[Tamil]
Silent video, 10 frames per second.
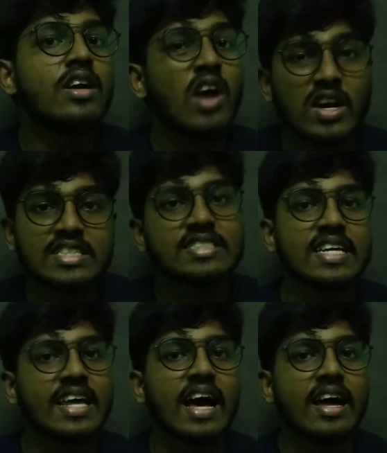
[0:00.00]
டாக்டர்ஸ்
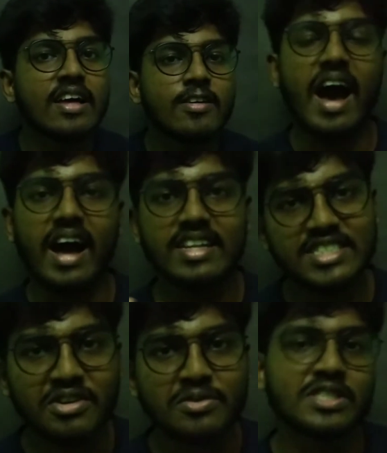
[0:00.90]
வந்துருக்கிறாங்க
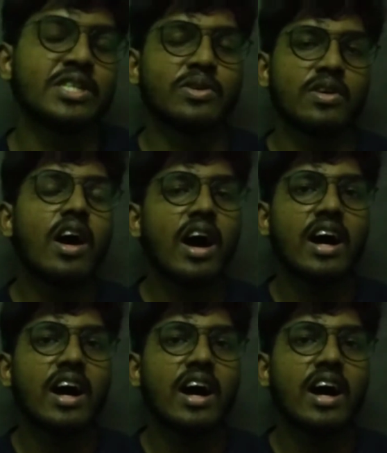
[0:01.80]
அஞ்சாவது விஷயம்